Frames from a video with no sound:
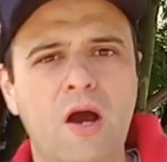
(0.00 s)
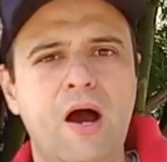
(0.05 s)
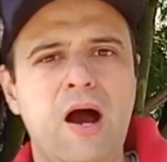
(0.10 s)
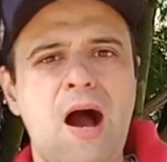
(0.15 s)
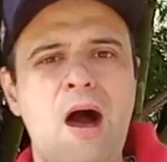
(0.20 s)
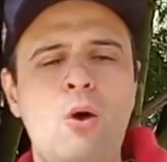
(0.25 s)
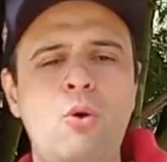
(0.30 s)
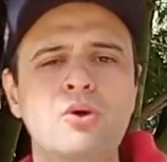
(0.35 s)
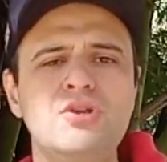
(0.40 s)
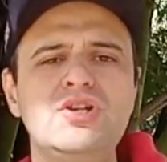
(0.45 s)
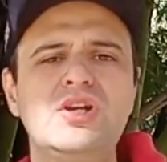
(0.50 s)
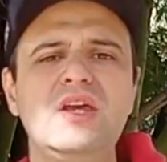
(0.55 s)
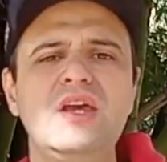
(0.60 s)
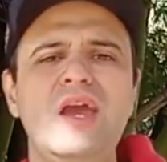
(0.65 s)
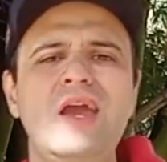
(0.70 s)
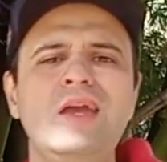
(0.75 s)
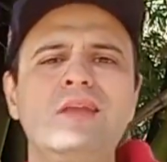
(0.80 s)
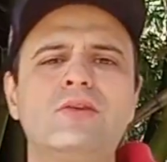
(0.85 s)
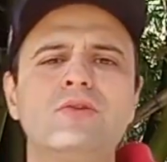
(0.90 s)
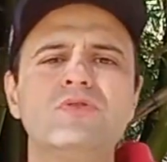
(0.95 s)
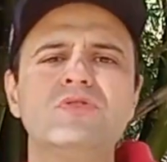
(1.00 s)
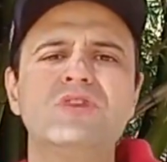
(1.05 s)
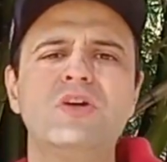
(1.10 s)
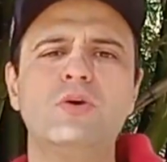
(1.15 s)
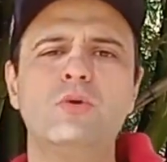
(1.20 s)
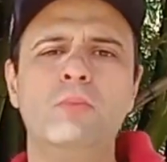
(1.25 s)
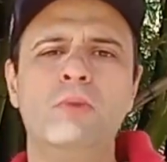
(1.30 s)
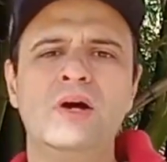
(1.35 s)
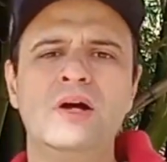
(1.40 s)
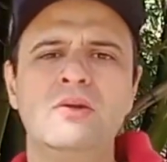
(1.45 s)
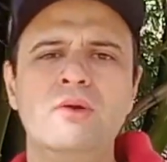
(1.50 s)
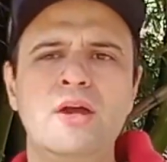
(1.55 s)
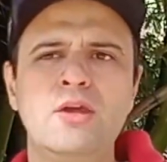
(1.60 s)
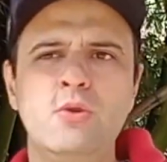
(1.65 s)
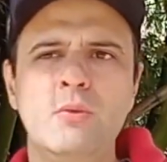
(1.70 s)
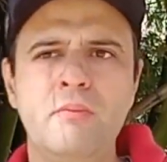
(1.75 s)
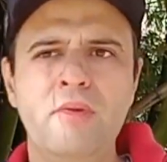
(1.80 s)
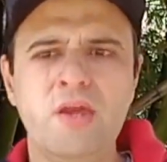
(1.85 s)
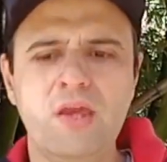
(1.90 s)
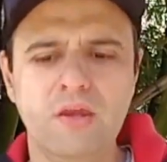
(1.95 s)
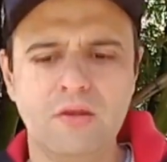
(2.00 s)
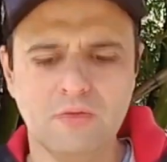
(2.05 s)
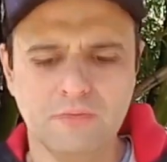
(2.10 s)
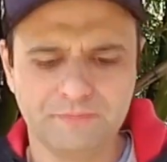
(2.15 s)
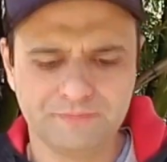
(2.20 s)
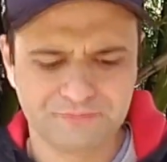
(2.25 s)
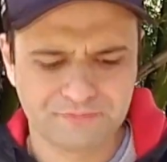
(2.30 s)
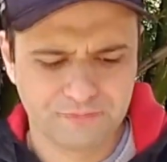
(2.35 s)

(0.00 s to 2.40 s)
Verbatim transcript: Aonde que entra o ser humano aí no meio?